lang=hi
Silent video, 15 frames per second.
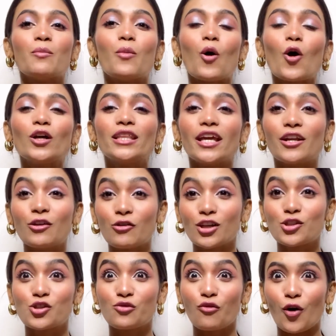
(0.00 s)
बहुत
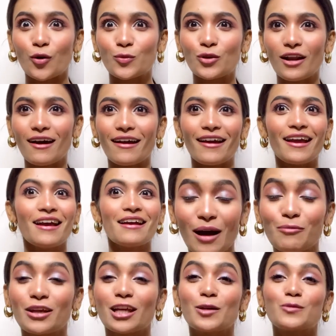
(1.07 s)
इनरिच्ड फॉर्मूला है
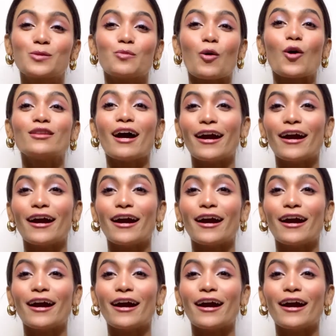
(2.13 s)
आपके लिप्स बहुत